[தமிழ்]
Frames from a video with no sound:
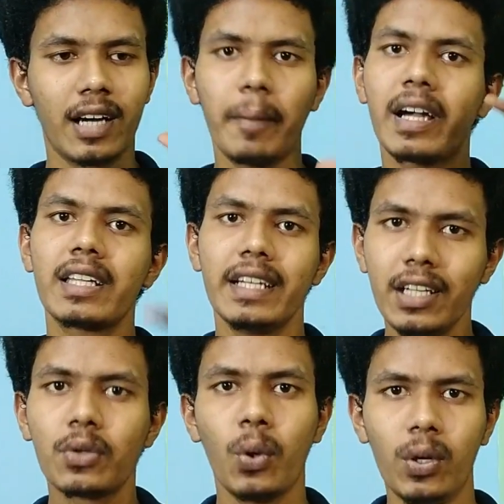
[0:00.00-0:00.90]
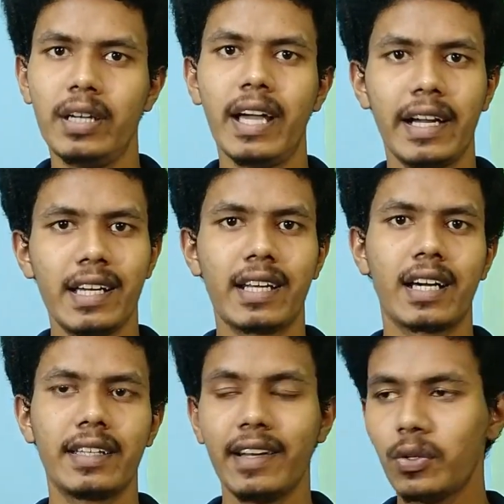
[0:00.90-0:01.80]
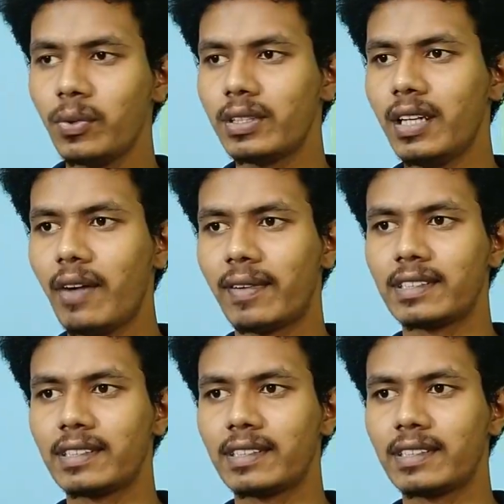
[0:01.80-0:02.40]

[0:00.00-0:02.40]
நமக்கு அது என்ன ரோல்னே ஐடியா இருக்காது எனக்கும் வந்து நான்